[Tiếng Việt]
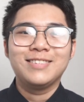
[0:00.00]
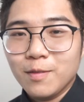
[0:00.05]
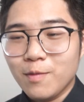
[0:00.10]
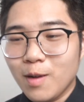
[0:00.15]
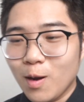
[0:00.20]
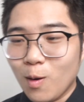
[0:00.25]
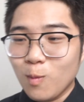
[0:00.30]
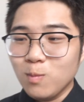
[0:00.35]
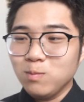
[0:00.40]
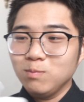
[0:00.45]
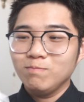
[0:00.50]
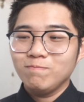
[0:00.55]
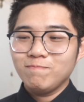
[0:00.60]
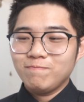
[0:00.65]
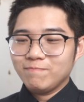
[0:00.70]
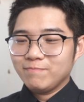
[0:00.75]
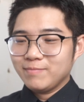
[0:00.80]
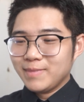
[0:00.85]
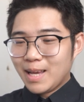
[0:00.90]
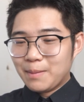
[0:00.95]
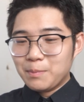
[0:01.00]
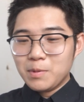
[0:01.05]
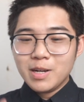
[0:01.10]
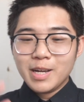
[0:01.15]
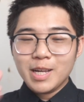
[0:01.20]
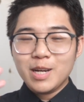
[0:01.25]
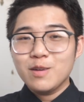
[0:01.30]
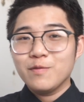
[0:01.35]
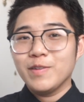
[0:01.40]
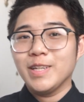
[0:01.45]
Và cũng cảm ơn
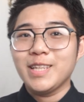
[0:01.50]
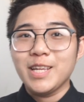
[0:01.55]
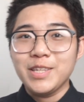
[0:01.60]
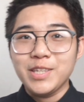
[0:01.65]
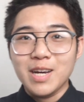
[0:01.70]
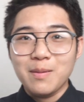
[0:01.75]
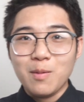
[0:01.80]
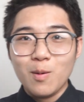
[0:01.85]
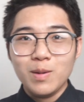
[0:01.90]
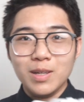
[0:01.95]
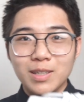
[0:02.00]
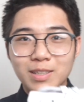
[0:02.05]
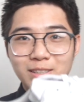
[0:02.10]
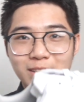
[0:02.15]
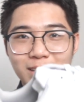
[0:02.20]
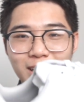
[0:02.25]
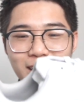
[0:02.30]
cái đơn vị tài trợ một lần nữa